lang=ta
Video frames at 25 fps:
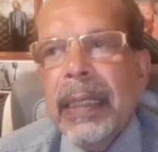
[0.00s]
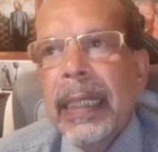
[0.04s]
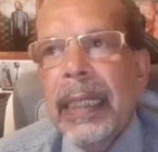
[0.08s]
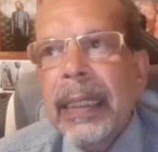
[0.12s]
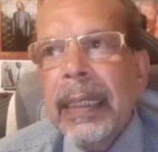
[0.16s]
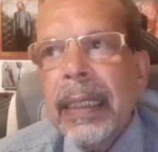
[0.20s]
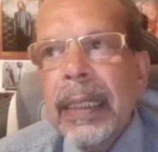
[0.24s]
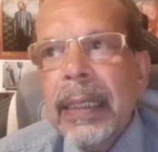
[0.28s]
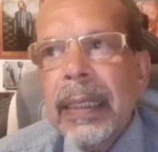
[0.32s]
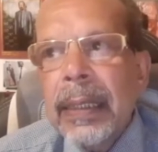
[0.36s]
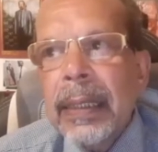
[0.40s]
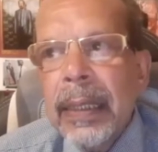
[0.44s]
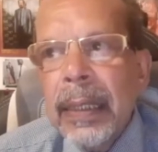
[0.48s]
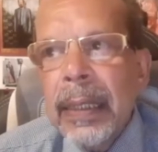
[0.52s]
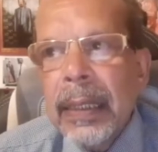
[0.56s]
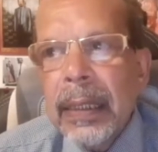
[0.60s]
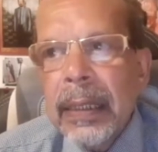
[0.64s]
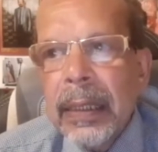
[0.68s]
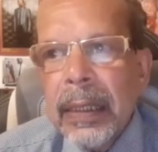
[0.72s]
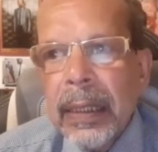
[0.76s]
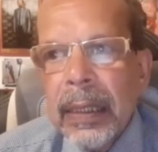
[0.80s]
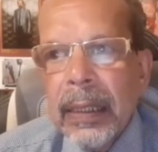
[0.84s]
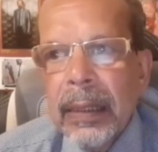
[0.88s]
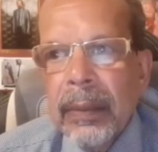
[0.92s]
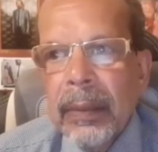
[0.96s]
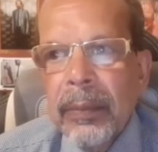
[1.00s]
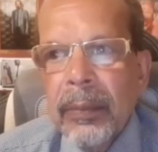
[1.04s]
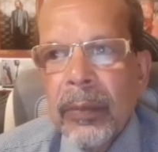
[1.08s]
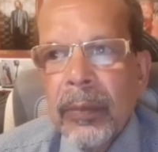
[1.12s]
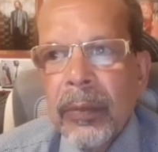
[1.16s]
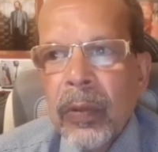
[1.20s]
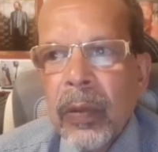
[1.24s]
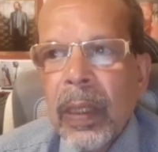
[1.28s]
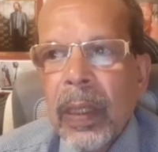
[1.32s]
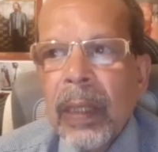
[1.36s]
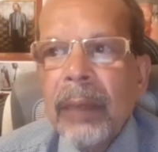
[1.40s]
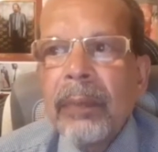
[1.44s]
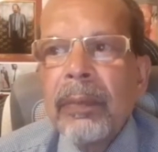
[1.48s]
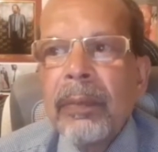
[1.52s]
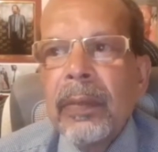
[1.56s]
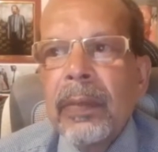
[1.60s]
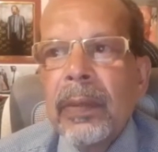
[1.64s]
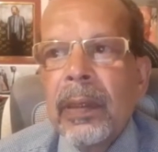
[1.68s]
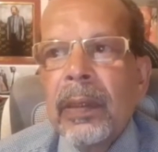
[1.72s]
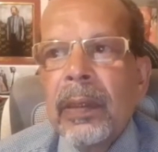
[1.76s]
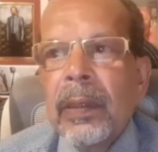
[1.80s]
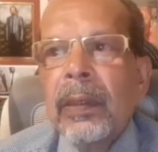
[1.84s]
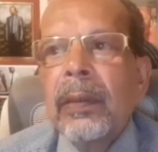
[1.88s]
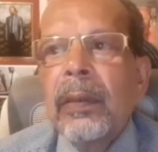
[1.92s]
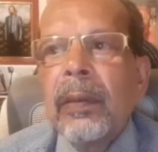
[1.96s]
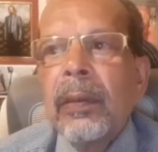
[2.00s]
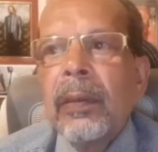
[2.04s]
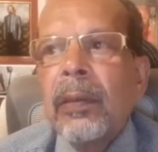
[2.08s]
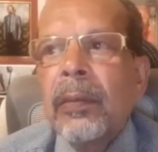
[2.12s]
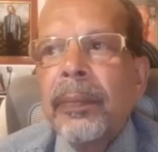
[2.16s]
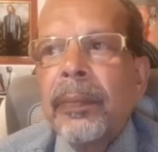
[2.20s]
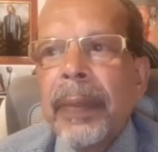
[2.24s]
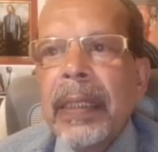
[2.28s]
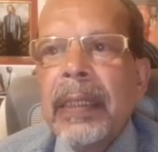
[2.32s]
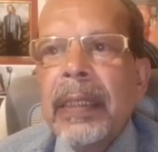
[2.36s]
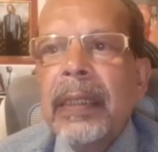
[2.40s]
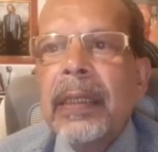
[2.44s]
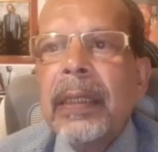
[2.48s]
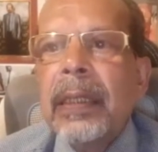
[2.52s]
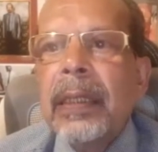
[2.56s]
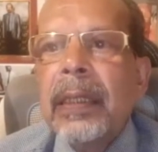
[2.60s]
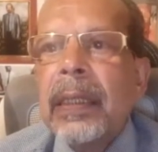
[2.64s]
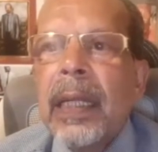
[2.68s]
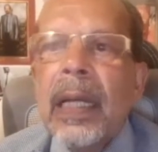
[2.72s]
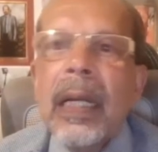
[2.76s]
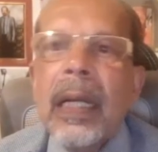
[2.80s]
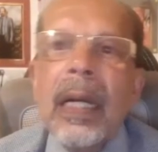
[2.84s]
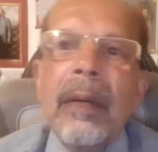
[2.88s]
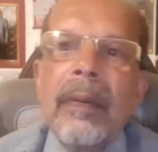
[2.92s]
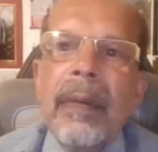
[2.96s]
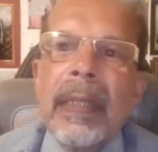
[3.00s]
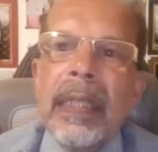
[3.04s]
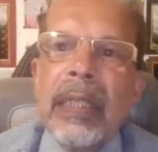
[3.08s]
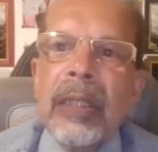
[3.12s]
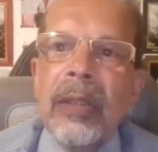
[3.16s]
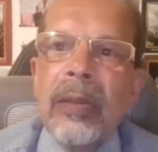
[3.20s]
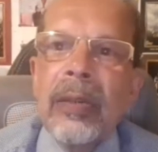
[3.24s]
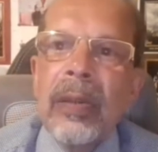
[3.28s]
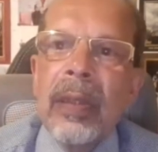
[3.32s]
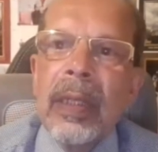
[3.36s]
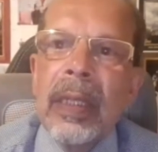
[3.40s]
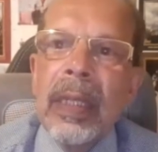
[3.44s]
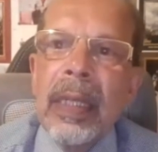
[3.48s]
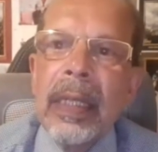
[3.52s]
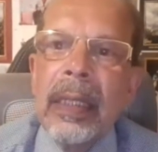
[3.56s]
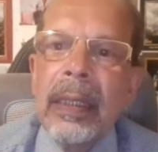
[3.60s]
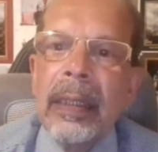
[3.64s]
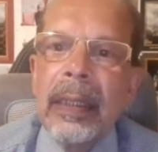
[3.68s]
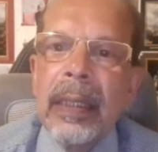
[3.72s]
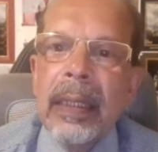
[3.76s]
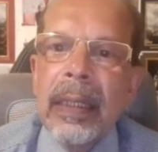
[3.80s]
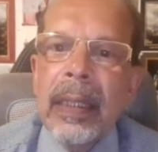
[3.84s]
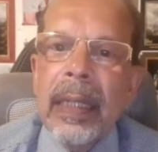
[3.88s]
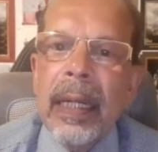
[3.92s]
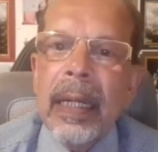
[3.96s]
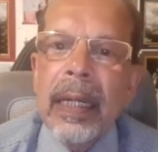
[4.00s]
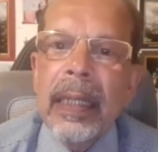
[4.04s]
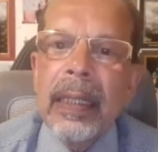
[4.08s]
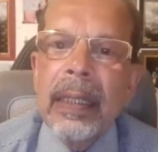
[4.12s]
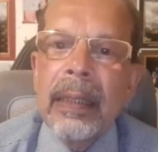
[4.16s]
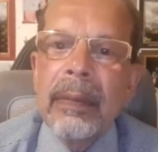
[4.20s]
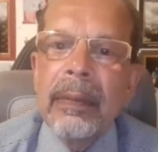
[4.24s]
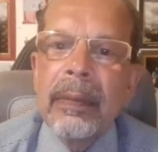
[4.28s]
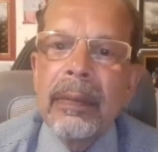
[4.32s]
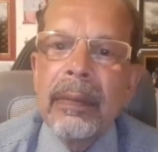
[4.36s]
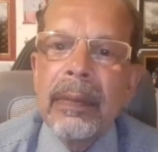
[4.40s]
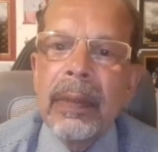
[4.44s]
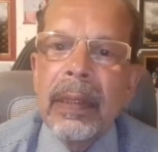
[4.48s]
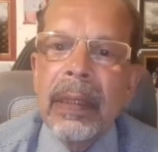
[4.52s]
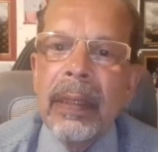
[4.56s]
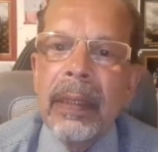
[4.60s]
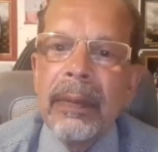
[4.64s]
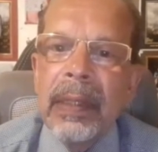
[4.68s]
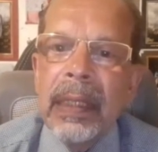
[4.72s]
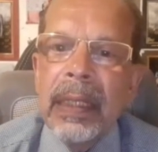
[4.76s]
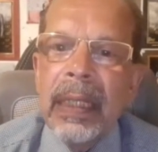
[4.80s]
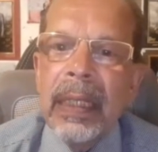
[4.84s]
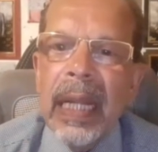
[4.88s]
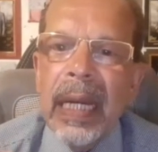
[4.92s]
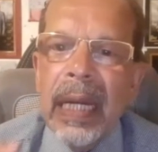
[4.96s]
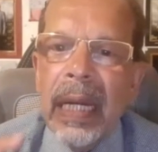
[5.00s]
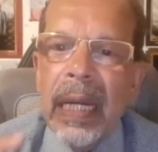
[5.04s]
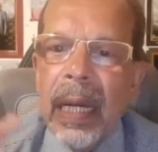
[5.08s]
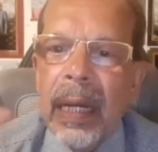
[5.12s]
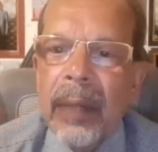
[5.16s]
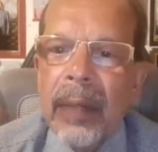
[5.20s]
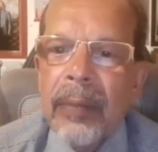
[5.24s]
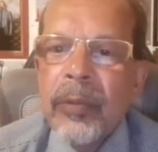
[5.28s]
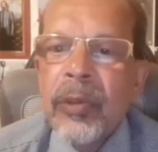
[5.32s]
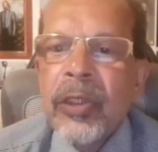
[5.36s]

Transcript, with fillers: சத்திர சிகிச்சை மூலம் ஒரு பேச்சுக்கு நாங்கள் வச்சுக்கொண்டு இந்த கணையத்துல வந்து நல்லா